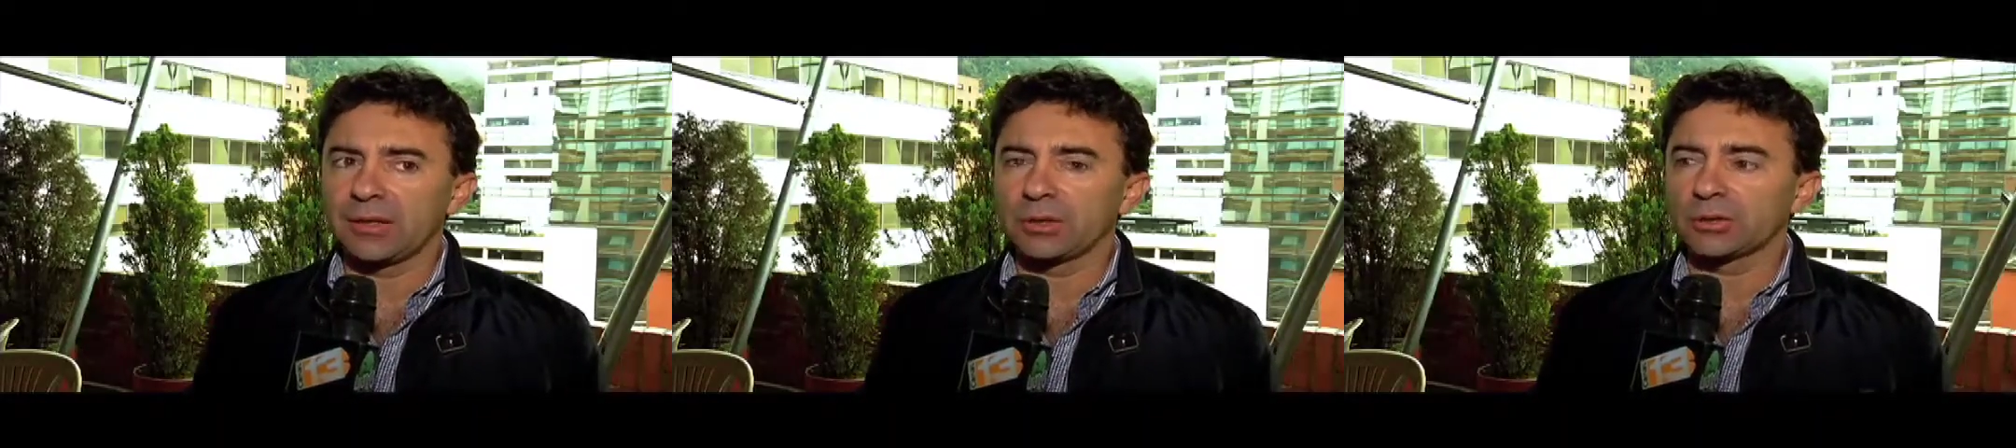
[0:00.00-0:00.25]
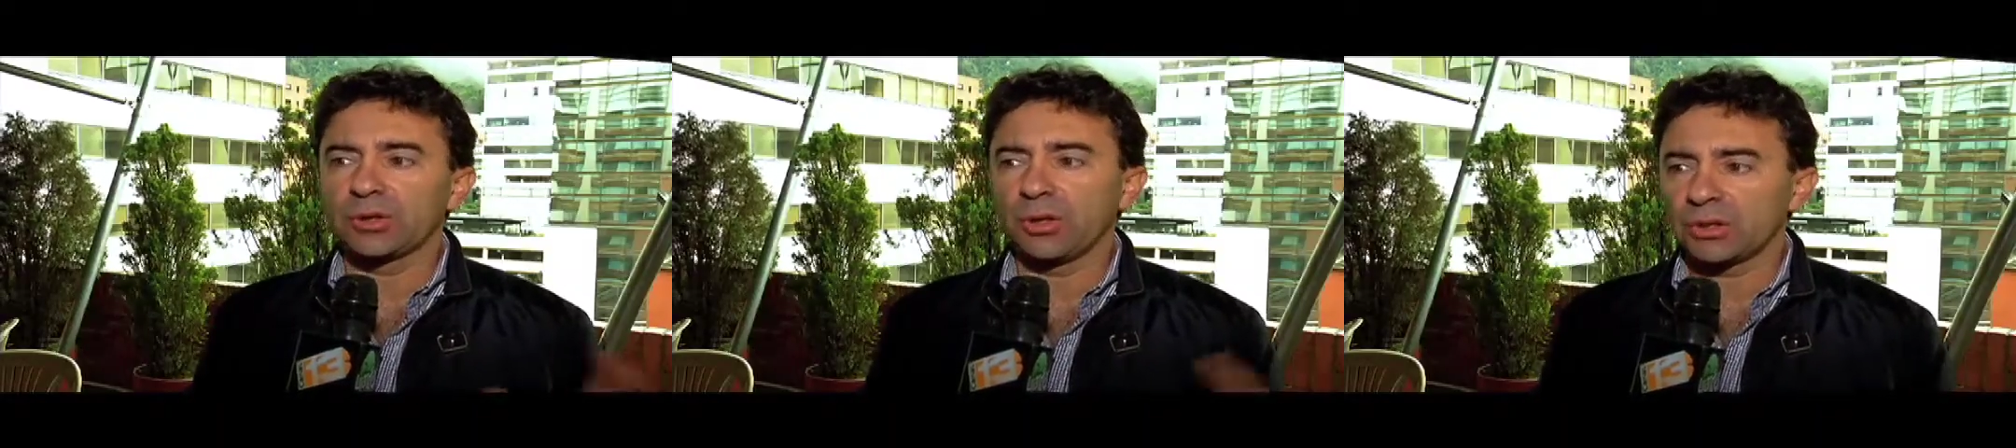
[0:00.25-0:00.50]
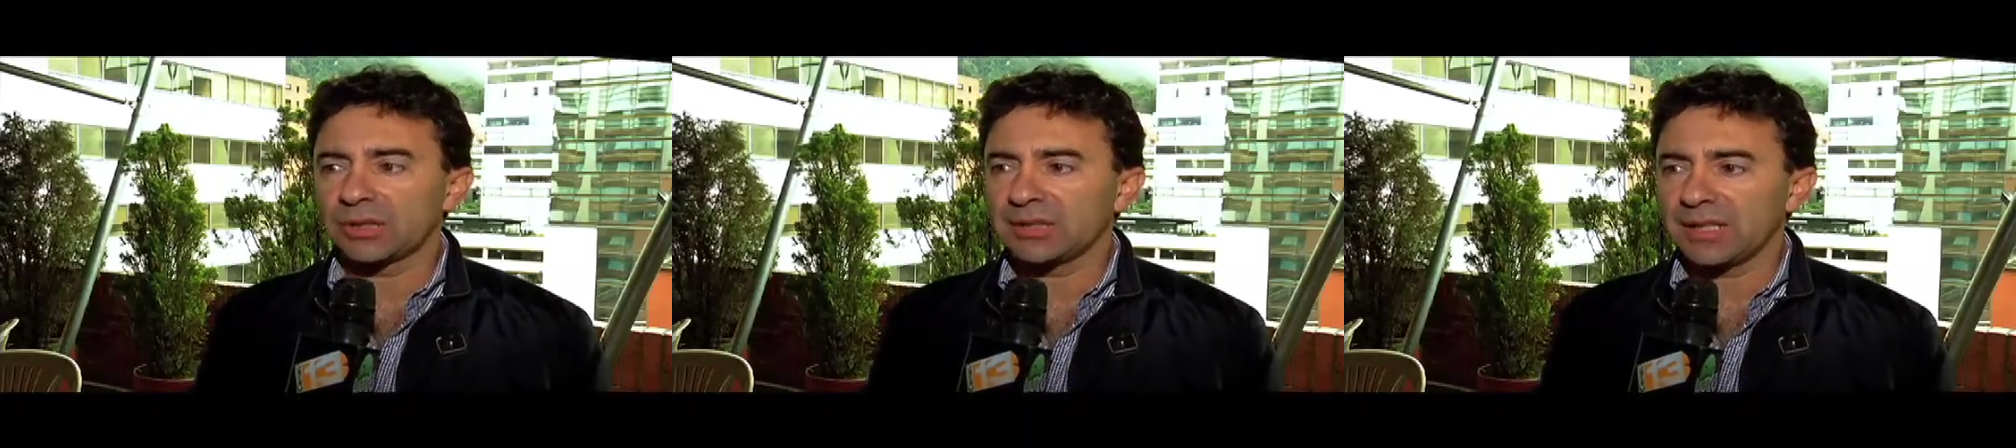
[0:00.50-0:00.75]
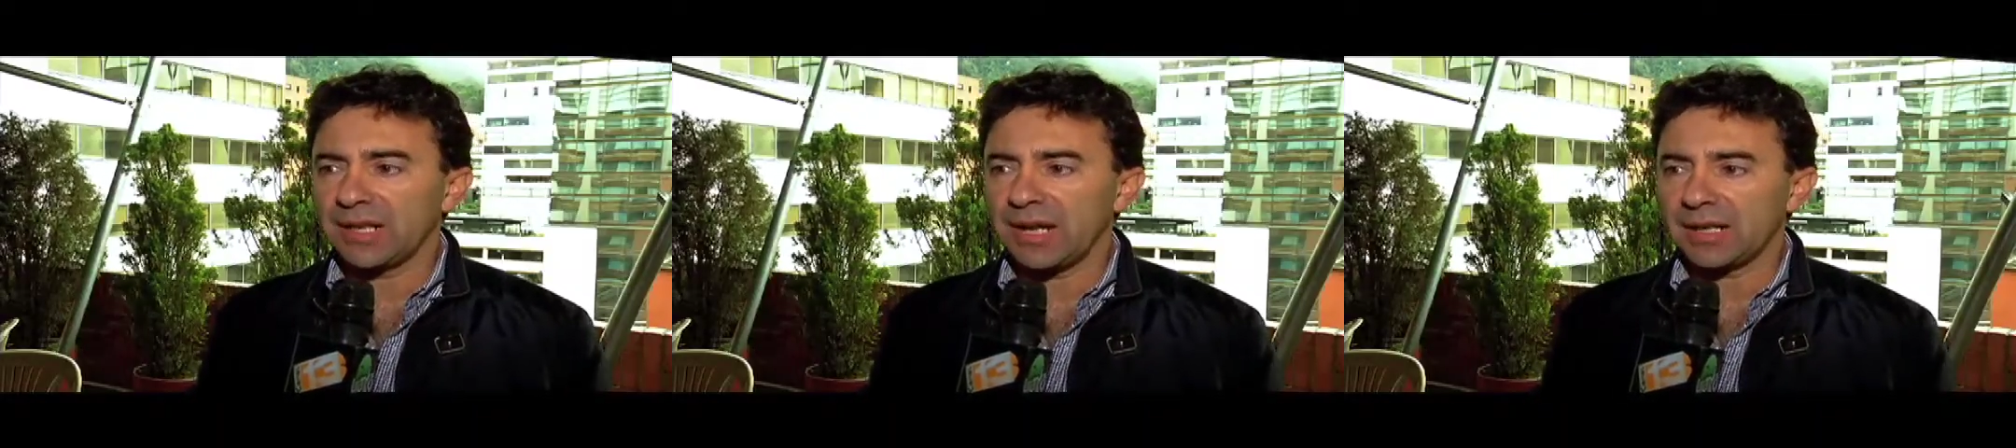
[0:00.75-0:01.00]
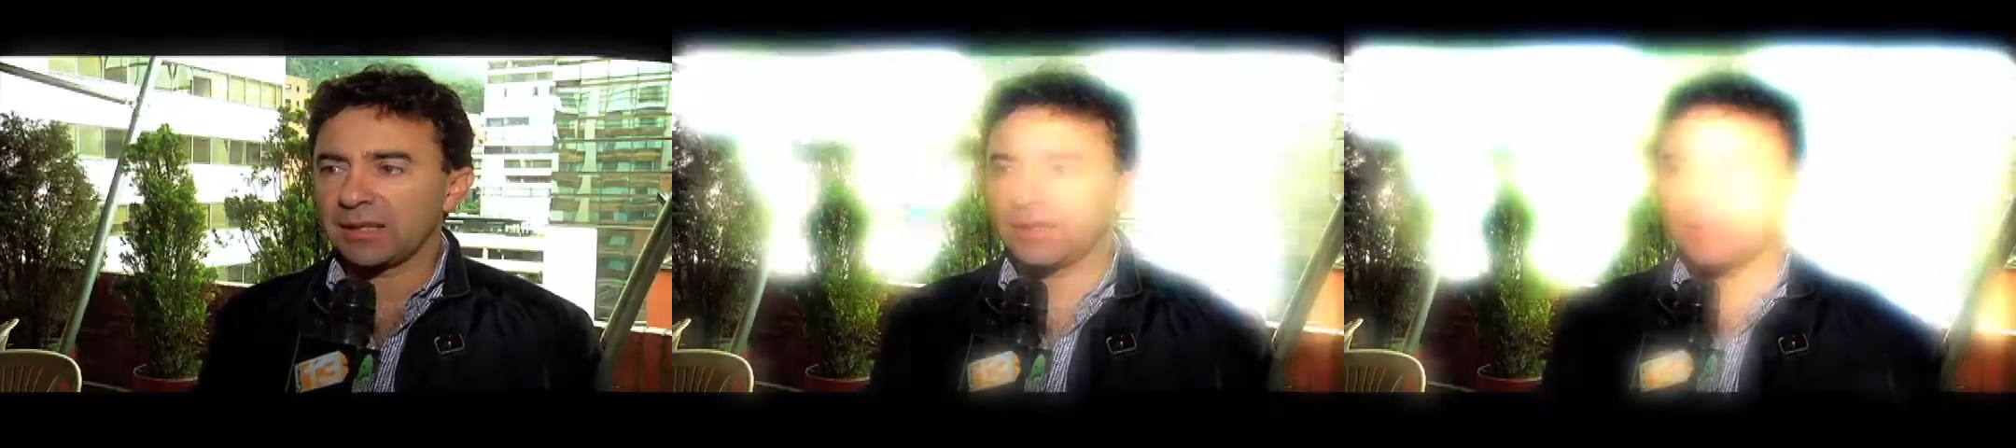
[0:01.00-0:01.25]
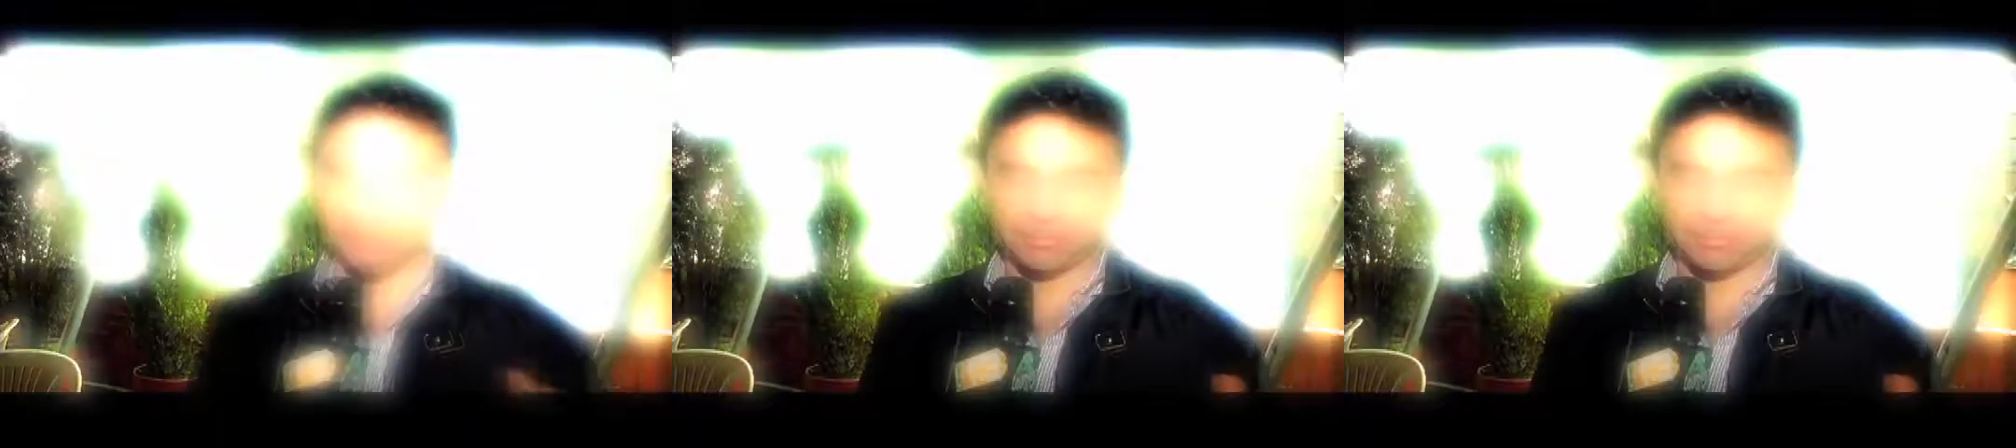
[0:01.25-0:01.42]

los cortes de carne,